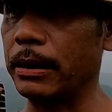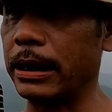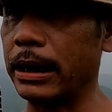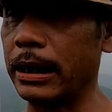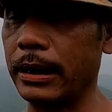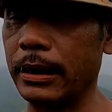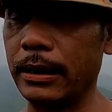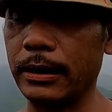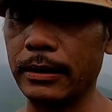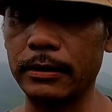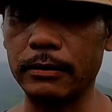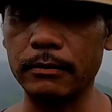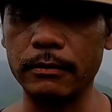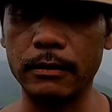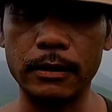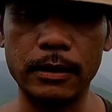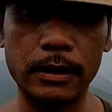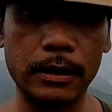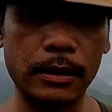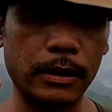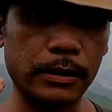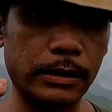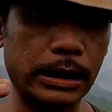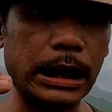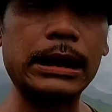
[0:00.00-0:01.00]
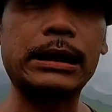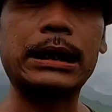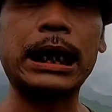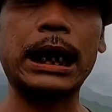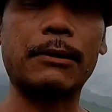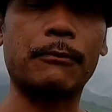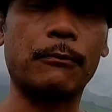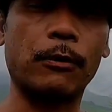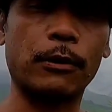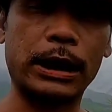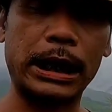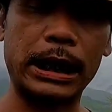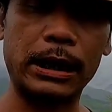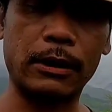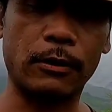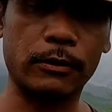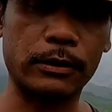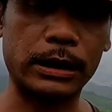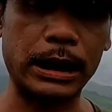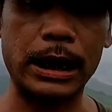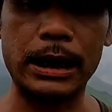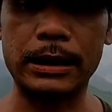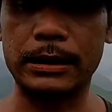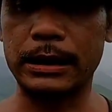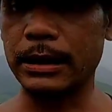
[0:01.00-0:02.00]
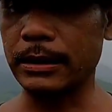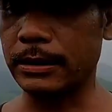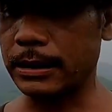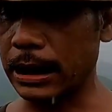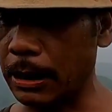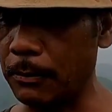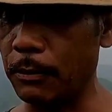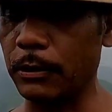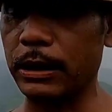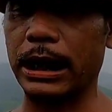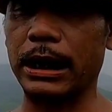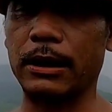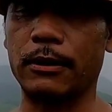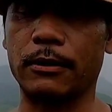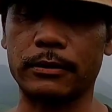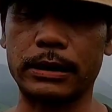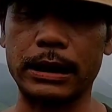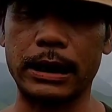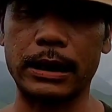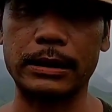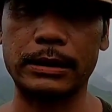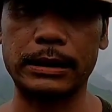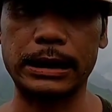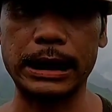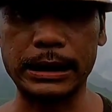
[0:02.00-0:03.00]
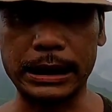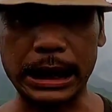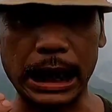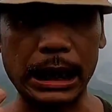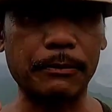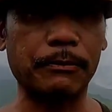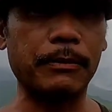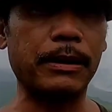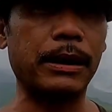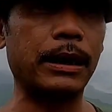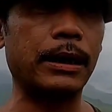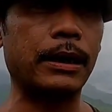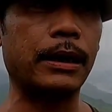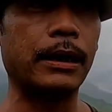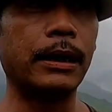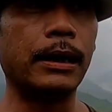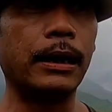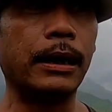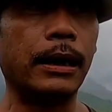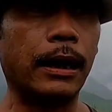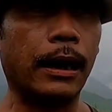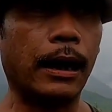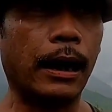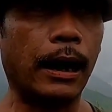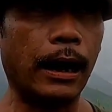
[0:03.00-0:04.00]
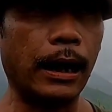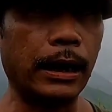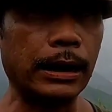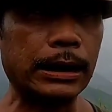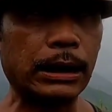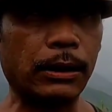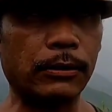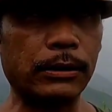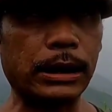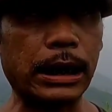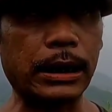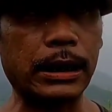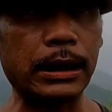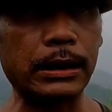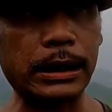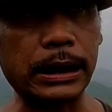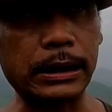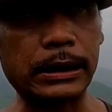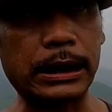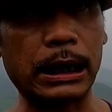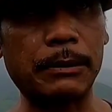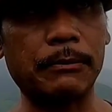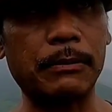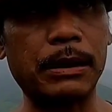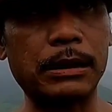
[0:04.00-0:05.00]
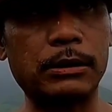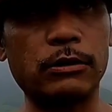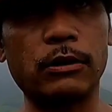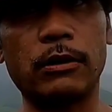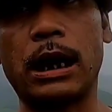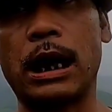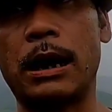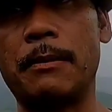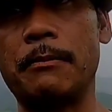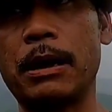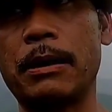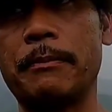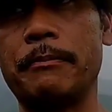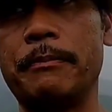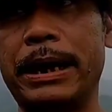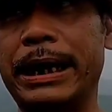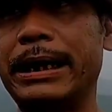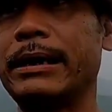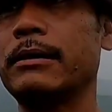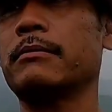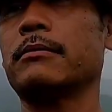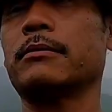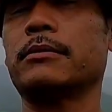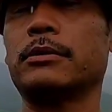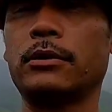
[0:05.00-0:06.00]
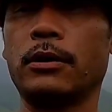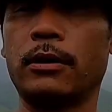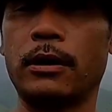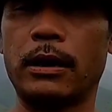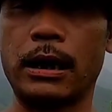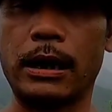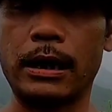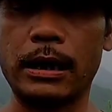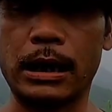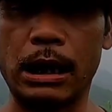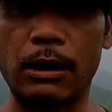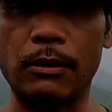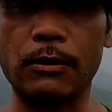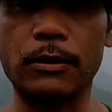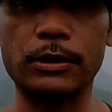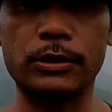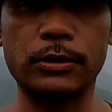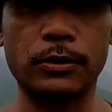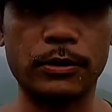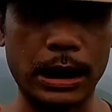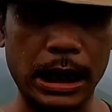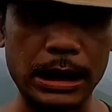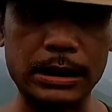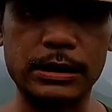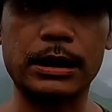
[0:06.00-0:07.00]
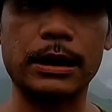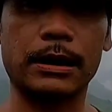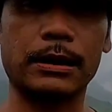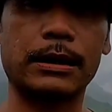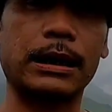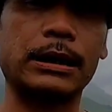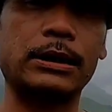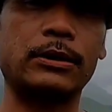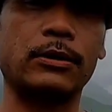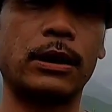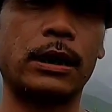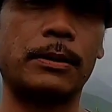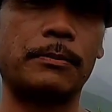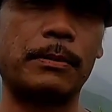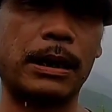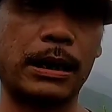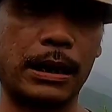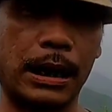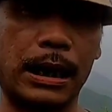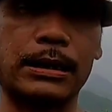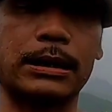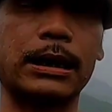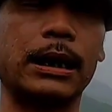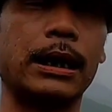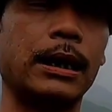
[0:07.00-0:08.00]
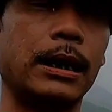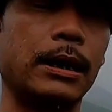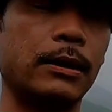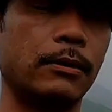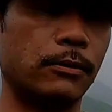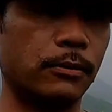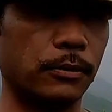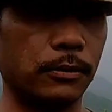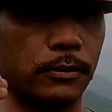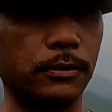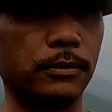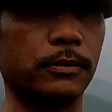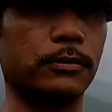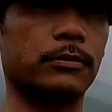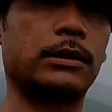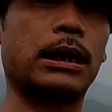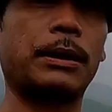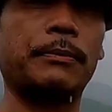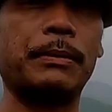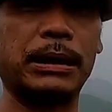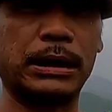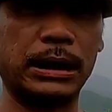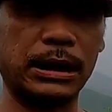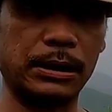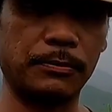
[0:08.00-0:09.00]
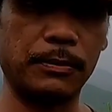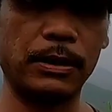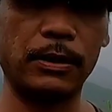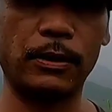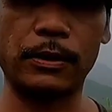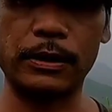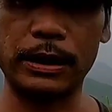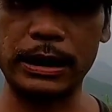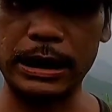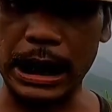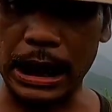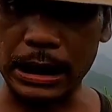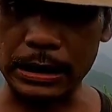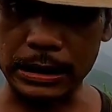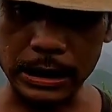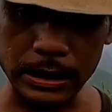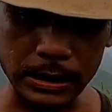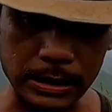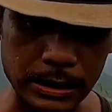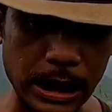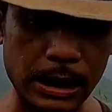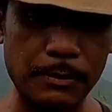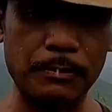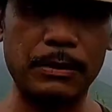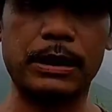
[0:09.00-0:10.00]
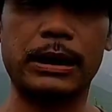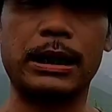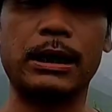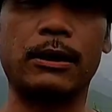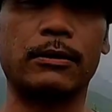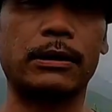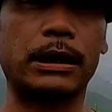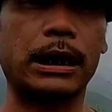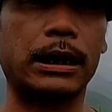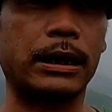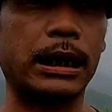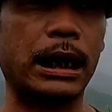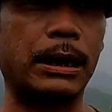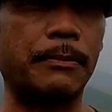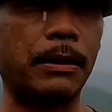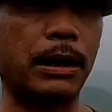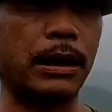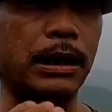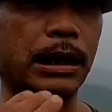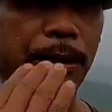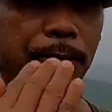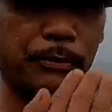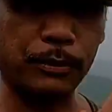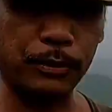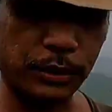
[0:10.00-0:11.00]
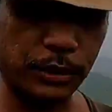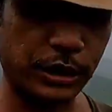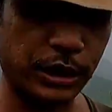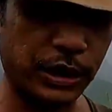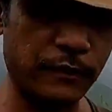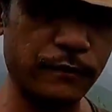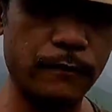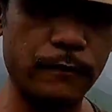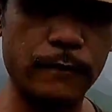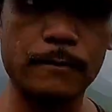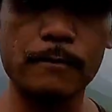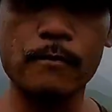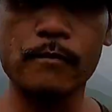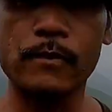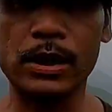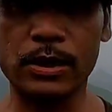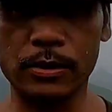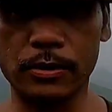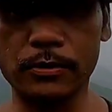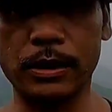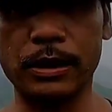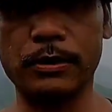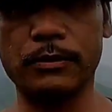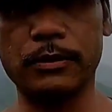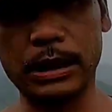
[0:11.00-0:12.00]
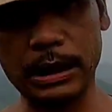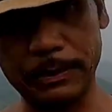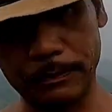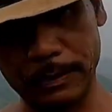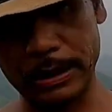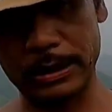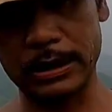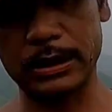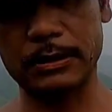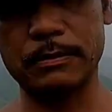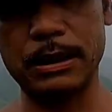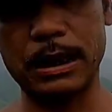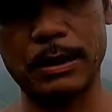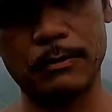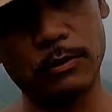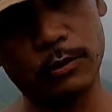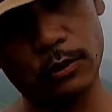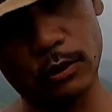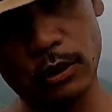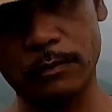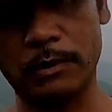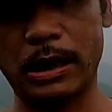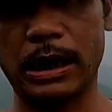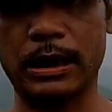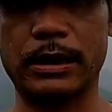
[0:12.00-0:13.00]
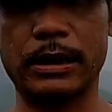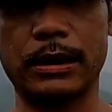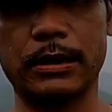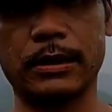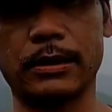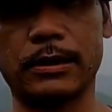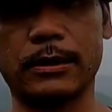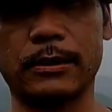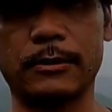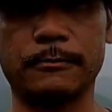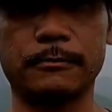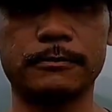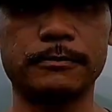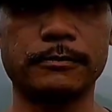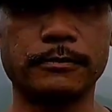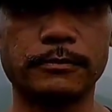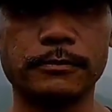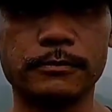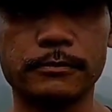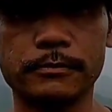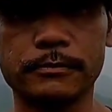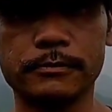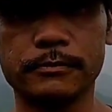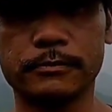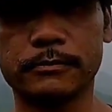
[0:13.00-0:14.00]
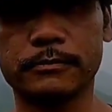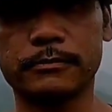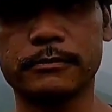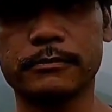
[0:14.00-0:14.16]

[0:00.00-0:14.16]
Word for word: मैंने तिंगथक बोल के एक होता है तिंगसा बोल के एक होता है तिंगथक में ऐसा होता है कि तिंगथक में जो हमारा मेन जो गांव को जो राज करता है जो हमारा राजा है उनका बेसिस में और यहाँ तिंगसा में क्या होता है कि हमारा डिप्यूटी चीफ जो है उनके बेसिस में हम लोग दो भाग किया जाता है